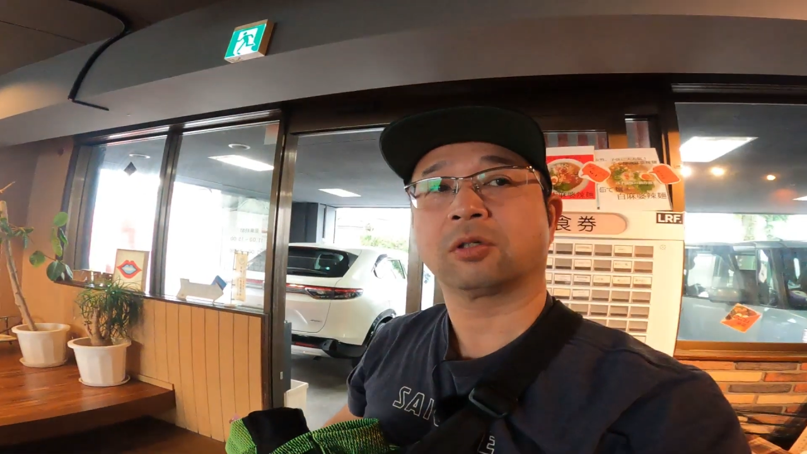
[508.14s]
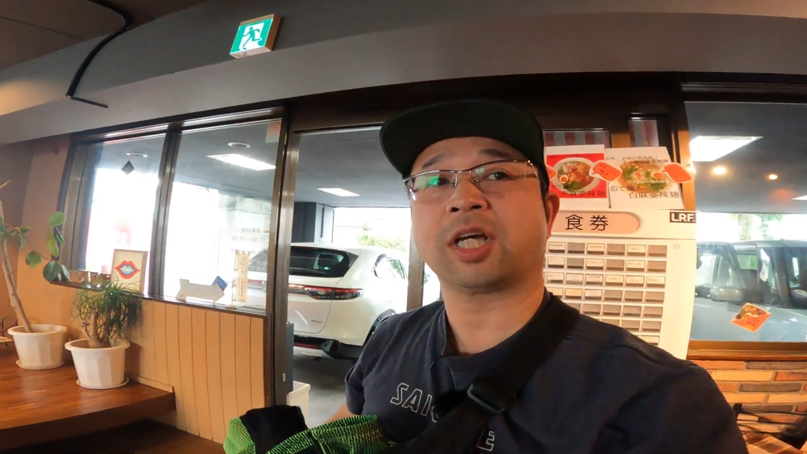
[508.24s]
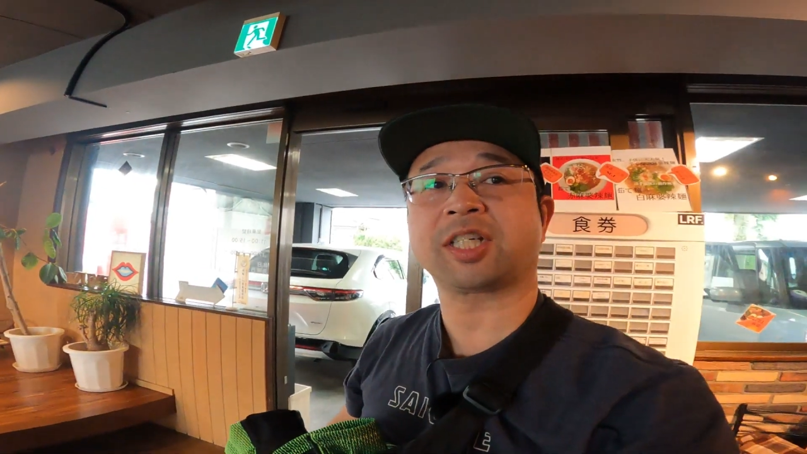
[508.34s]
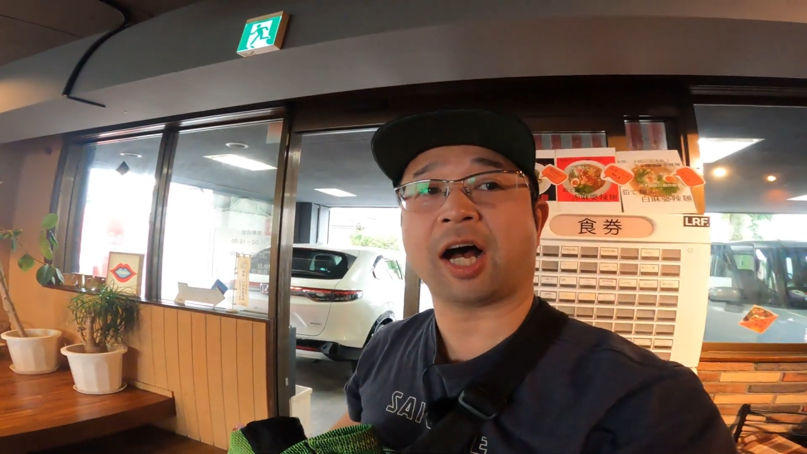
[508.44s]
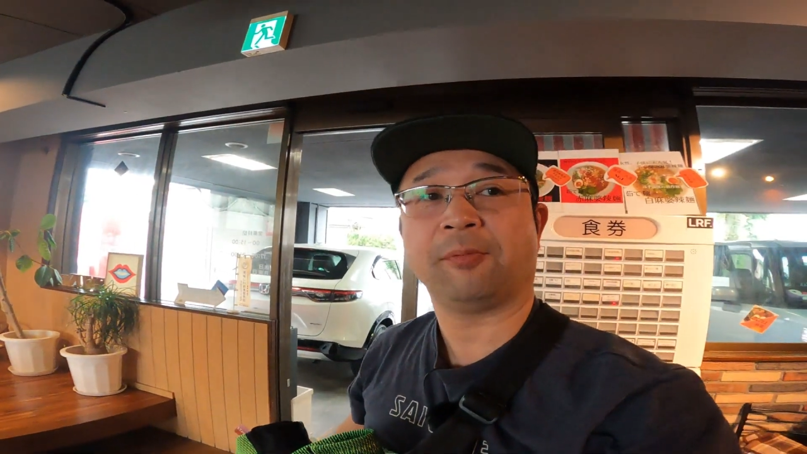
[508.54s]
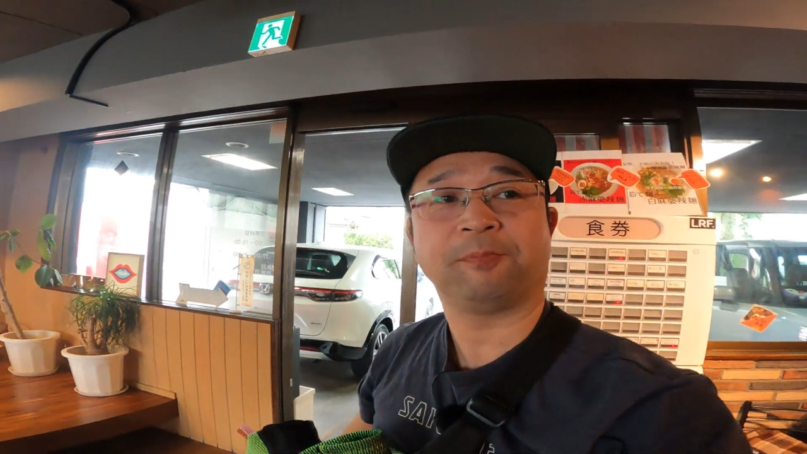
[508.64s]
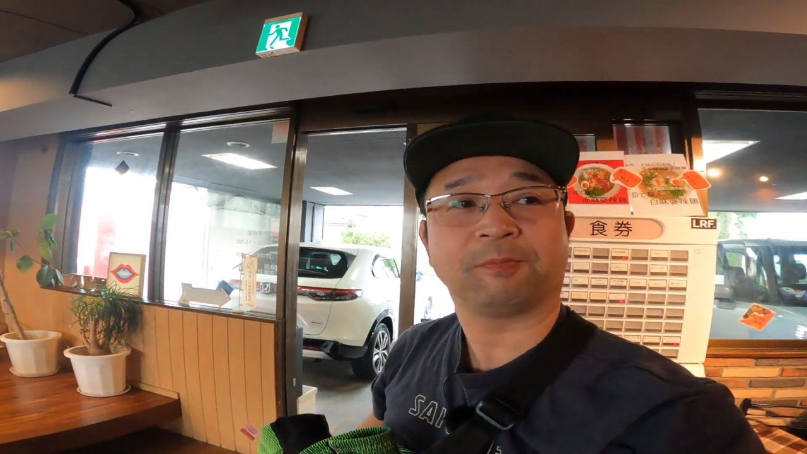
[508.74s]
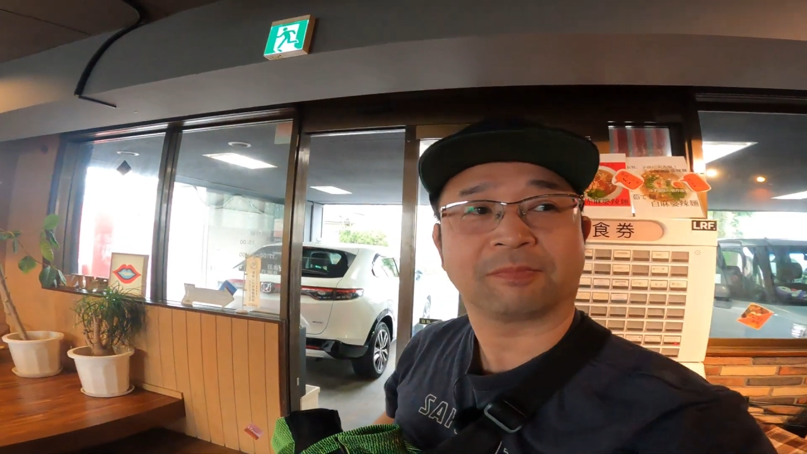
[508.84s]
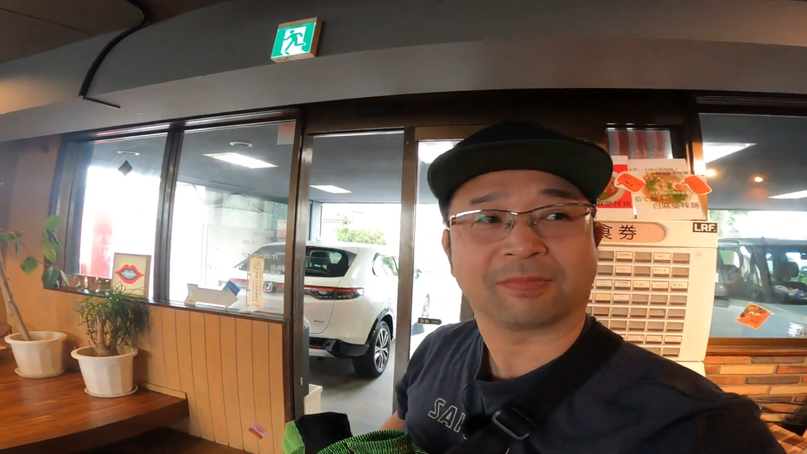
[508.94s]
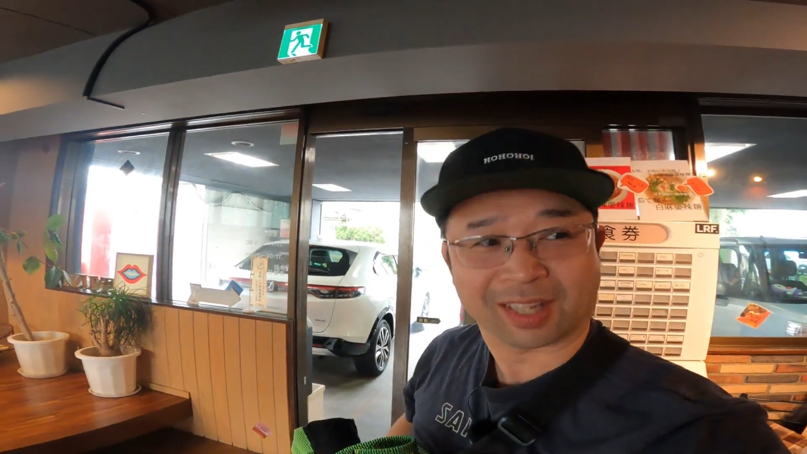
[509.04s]
ございました。あ
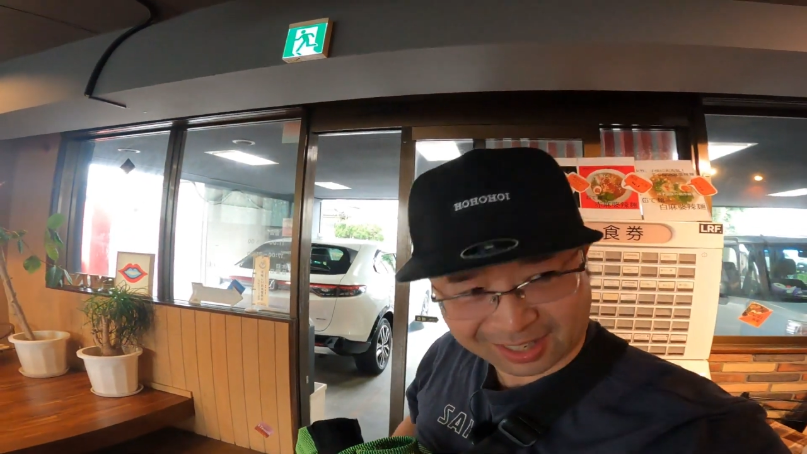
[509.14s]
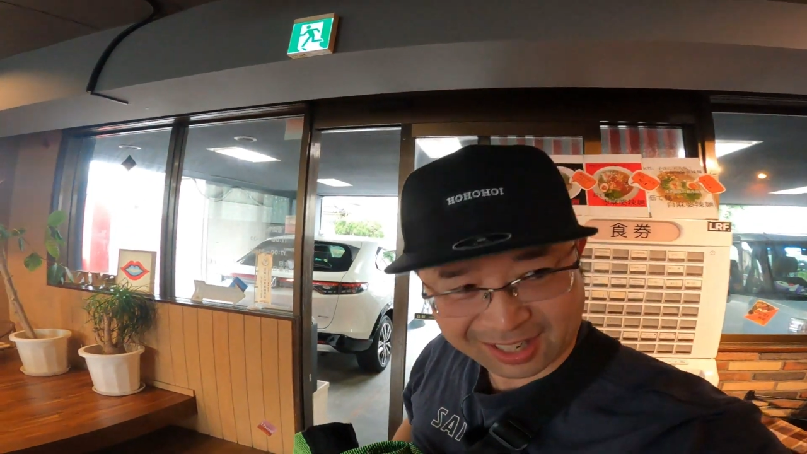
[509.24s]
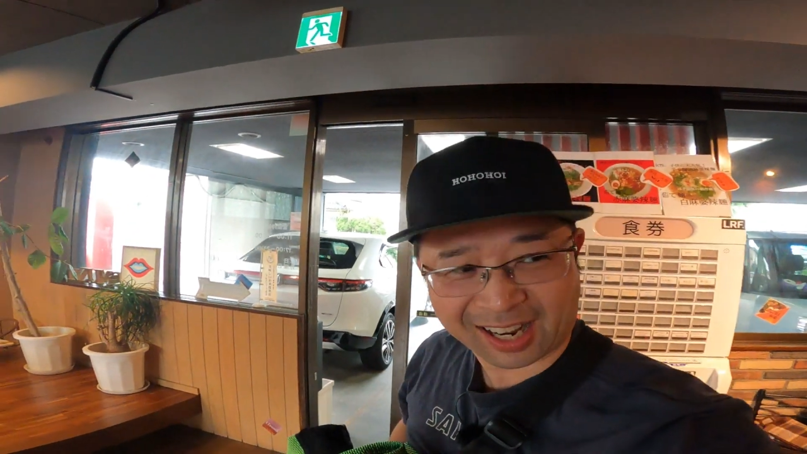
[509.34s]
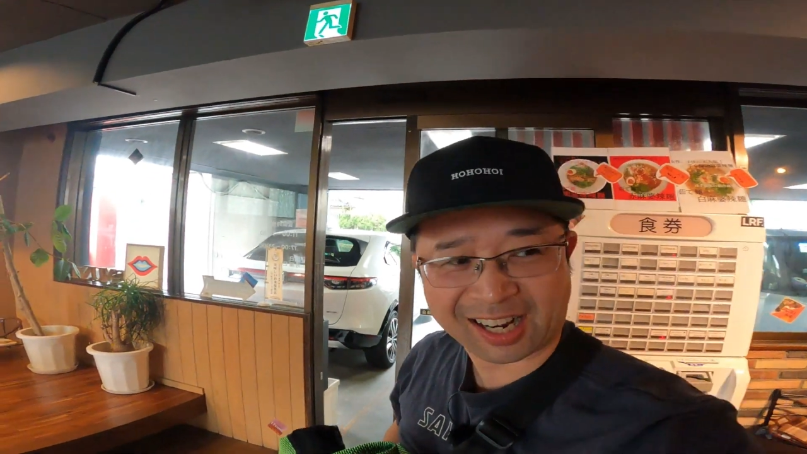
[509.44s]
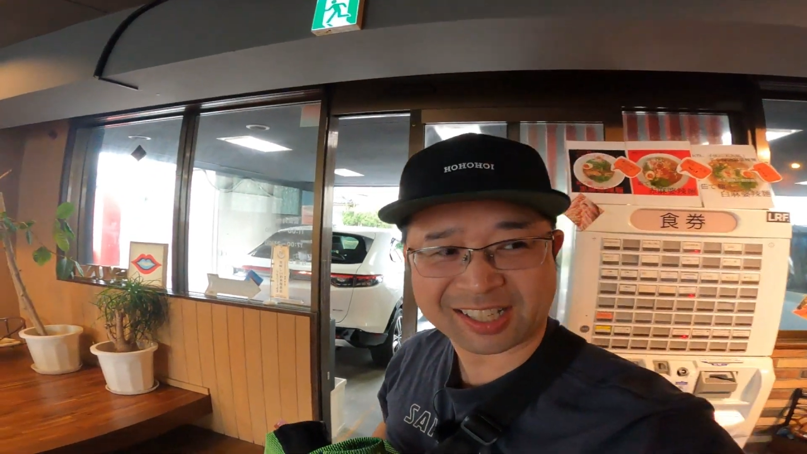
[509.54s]
りが